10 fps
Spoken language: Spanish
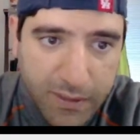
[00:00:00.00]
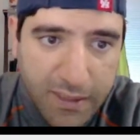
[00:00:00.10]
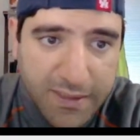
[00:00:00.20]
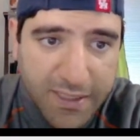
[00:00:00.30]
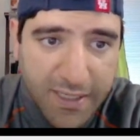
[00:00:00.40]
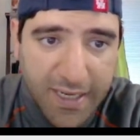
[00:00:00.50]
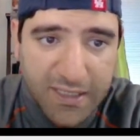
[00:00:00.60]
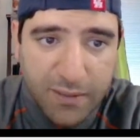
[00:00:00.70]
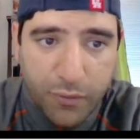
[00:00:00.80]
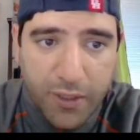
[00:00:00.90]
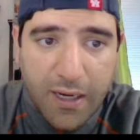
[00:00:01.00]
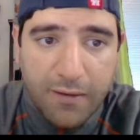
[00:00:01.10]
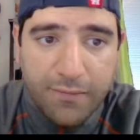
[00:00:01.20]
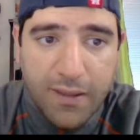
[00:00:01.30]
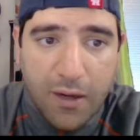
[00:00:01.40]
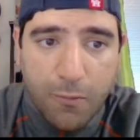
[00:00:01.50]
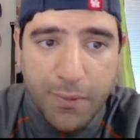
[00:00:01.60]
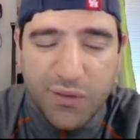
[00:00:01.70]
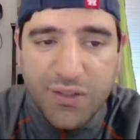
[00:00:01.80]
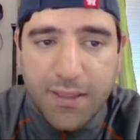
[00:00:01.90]
Si llegase a mover el alfil, hago
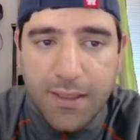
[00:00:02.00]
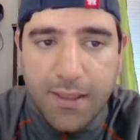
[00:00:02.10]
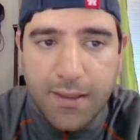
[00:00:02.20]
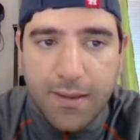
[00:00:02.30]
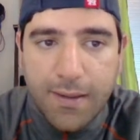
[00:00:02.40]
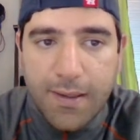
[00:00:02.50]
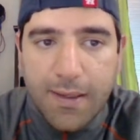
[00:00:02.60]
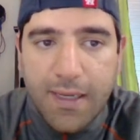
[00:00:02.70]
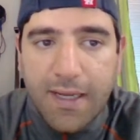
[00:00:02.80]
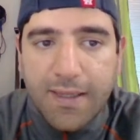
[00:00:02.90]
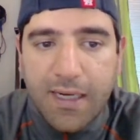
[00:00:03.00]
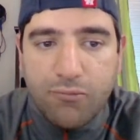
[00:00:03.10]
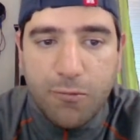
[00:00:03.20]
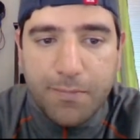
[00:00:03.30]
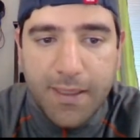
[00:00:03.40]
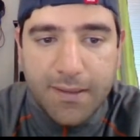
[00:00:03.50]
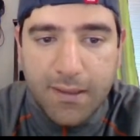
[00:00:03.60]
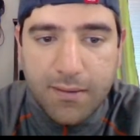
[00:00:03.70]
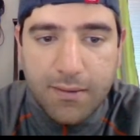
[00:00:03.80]
peón sigue y ganaríamos pieza.